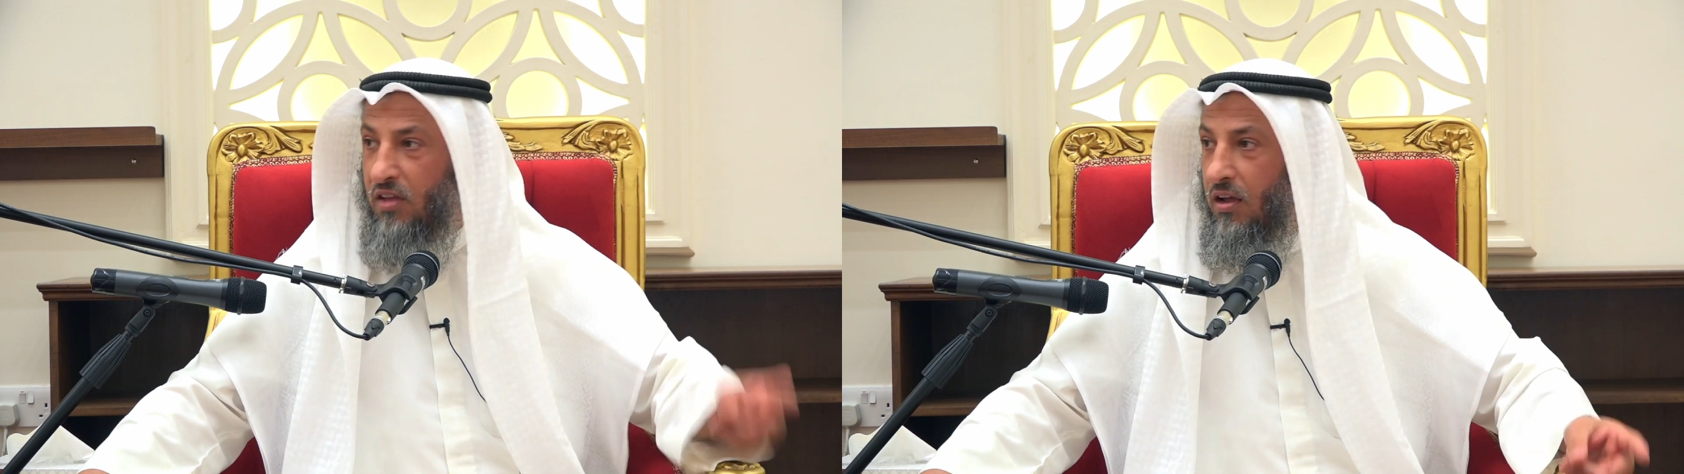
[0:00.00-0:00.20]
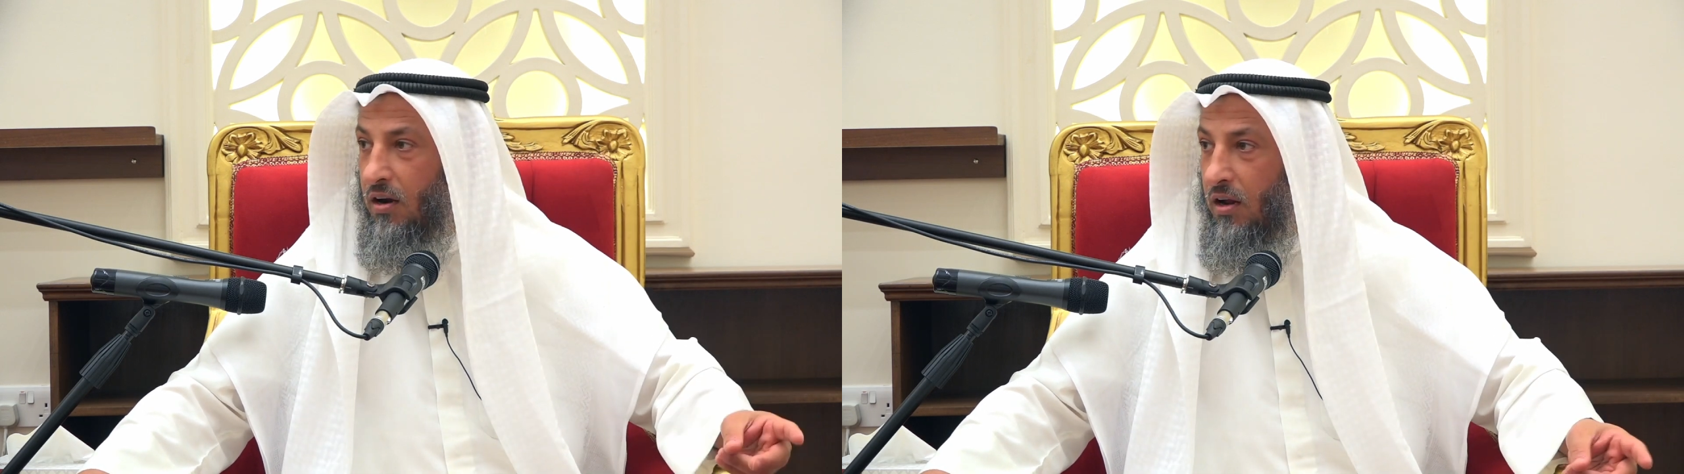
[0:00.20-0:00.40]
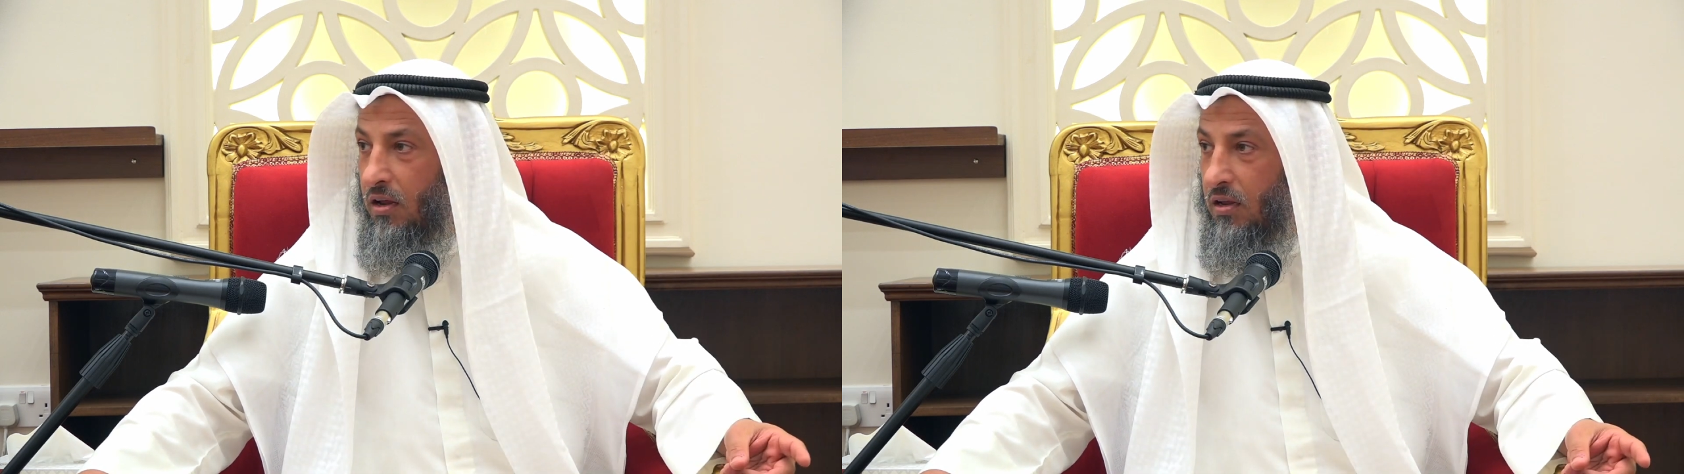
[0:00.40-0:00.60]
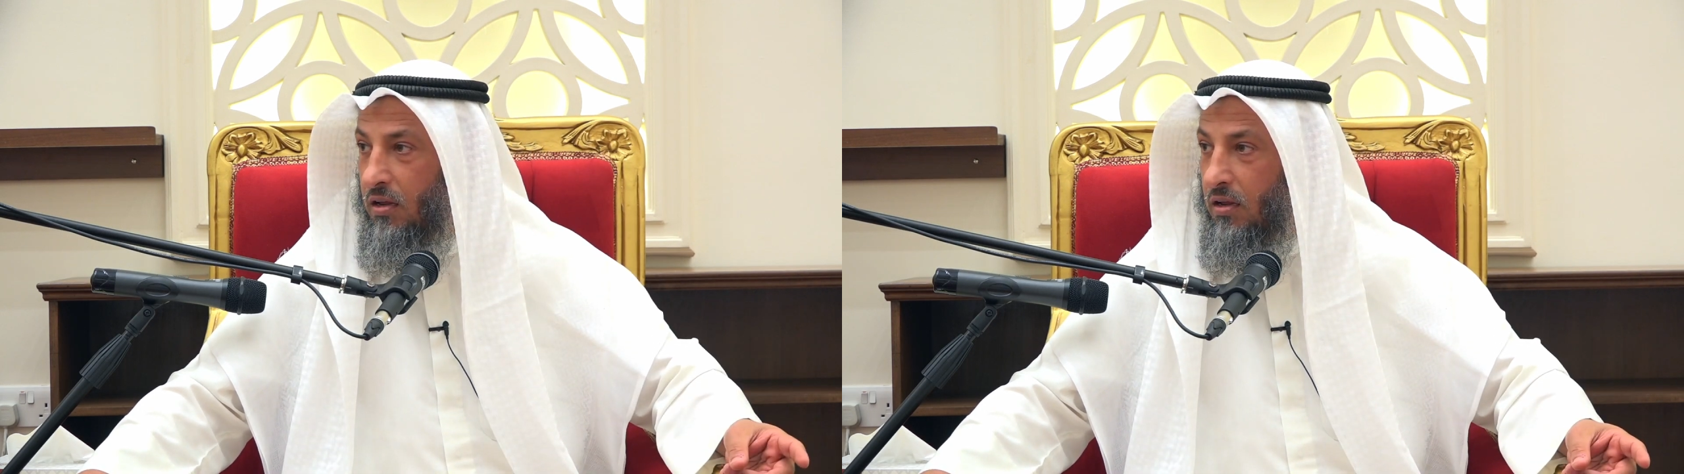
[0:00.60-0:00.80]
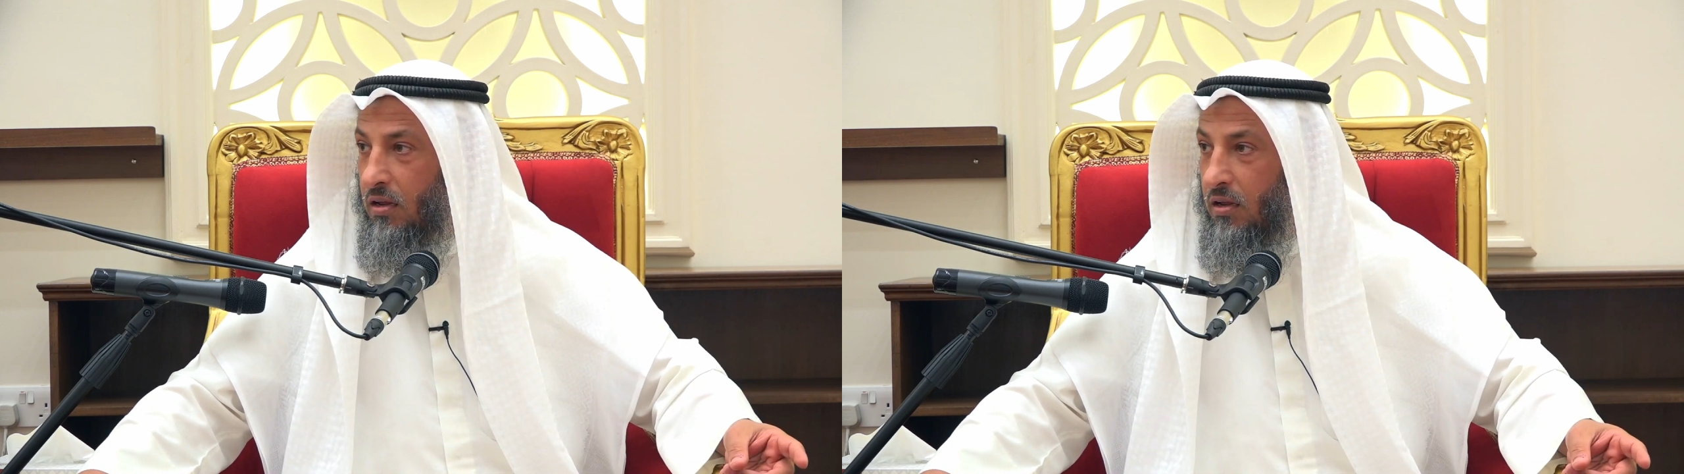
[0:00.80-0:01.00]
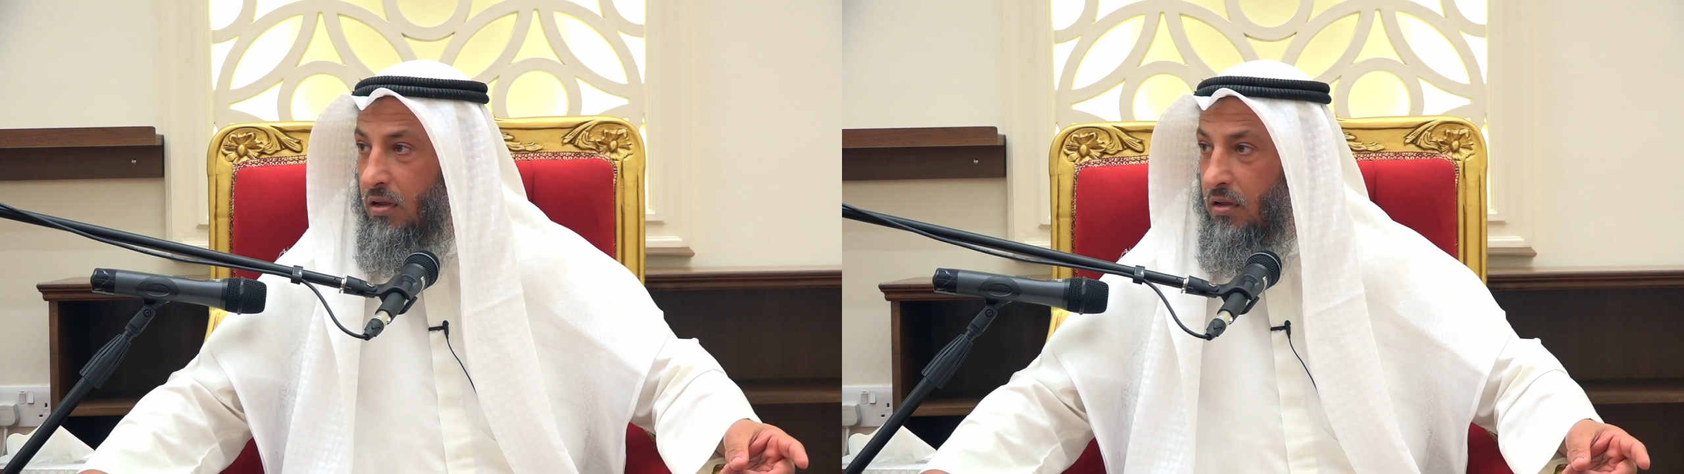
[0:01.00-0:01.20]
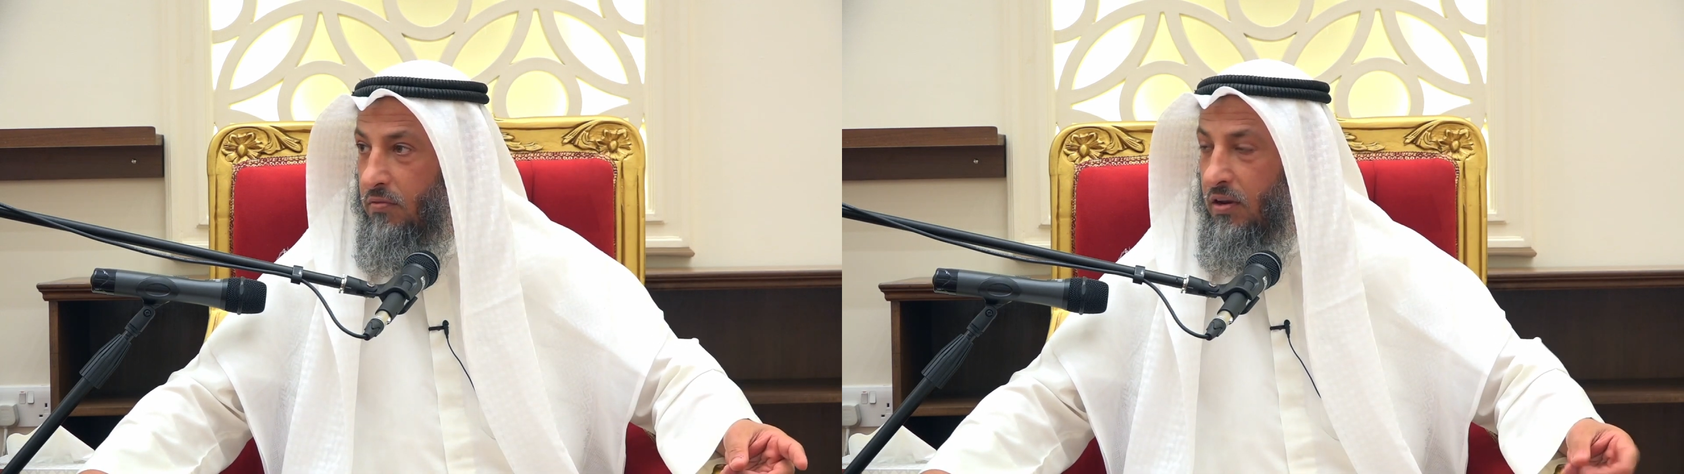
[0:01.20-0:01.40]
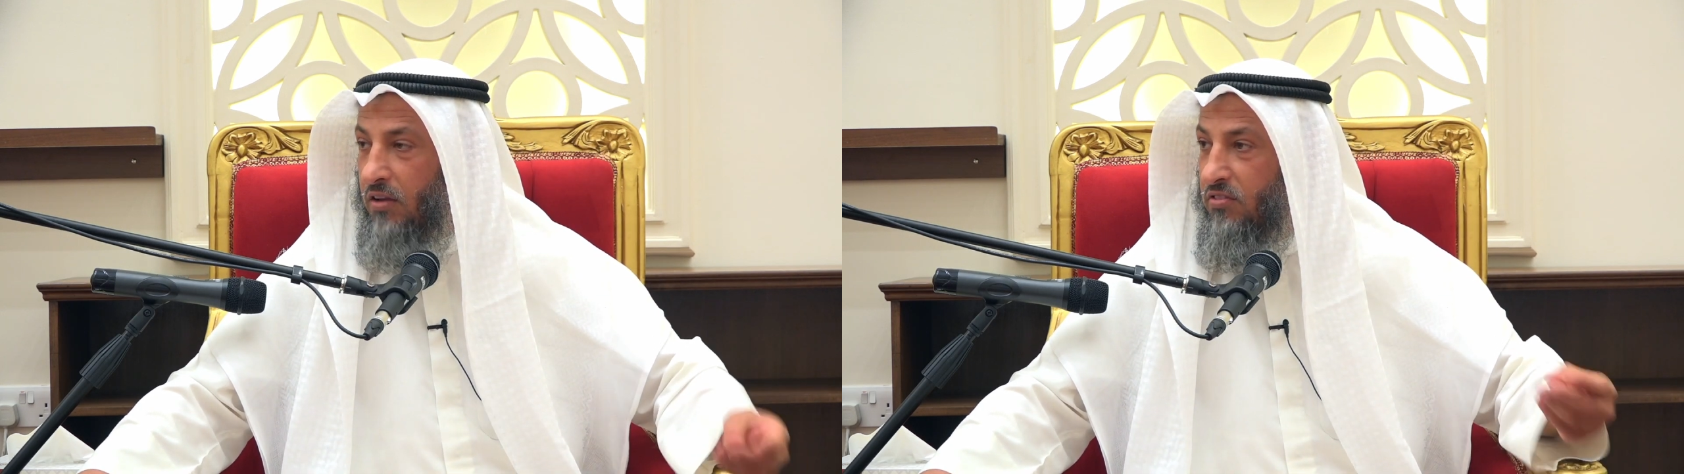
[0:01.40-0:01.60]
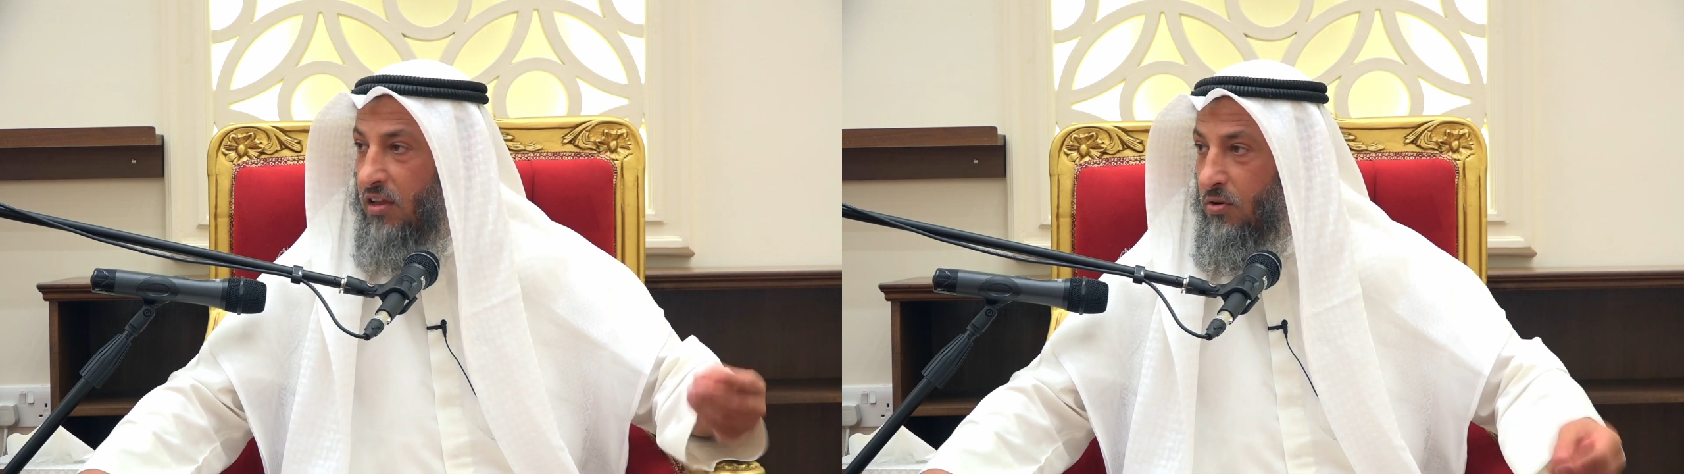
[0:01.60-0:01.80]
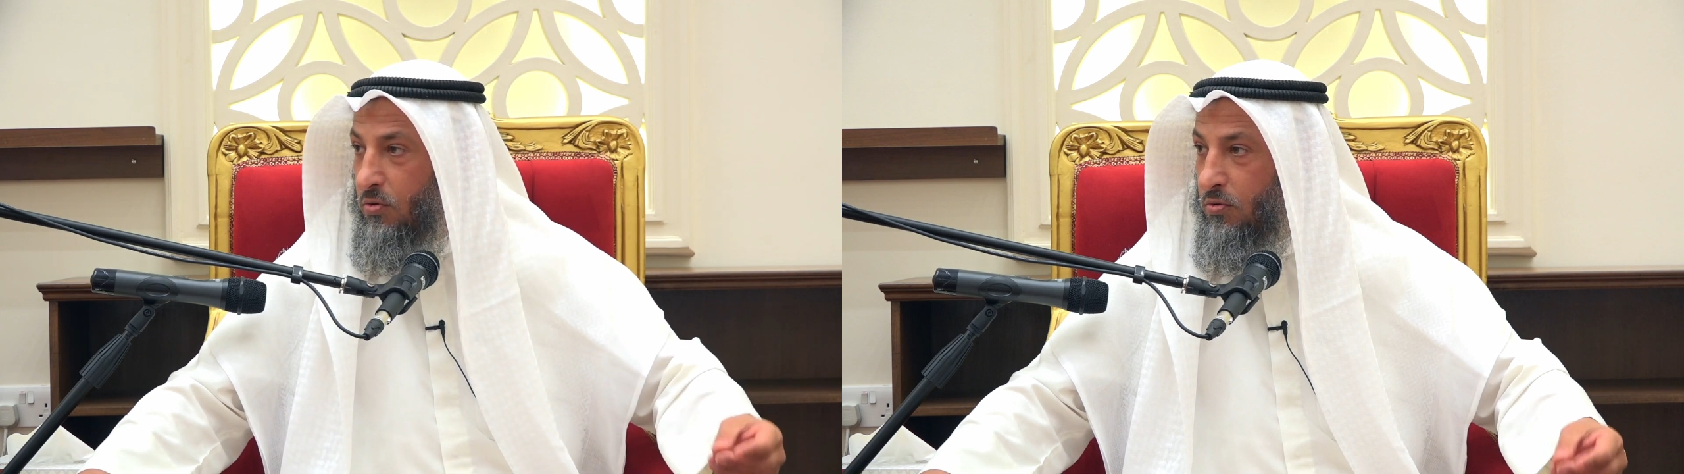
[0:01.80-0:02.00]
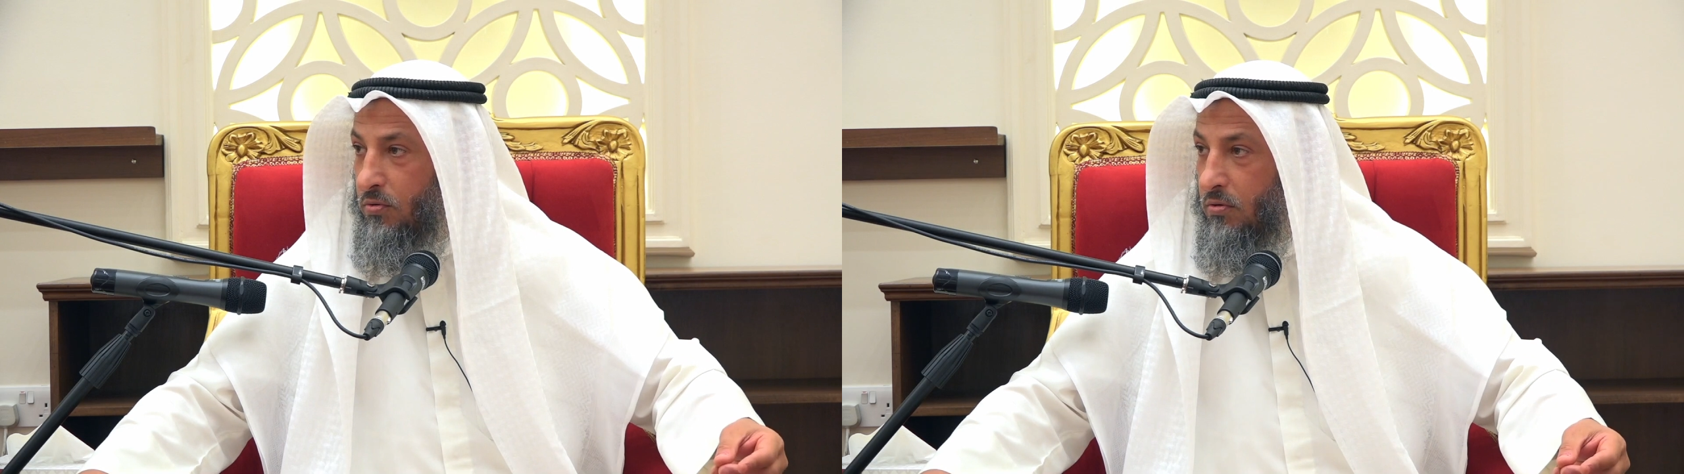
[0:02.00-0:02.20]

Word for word: تقرأ في ناس تدعو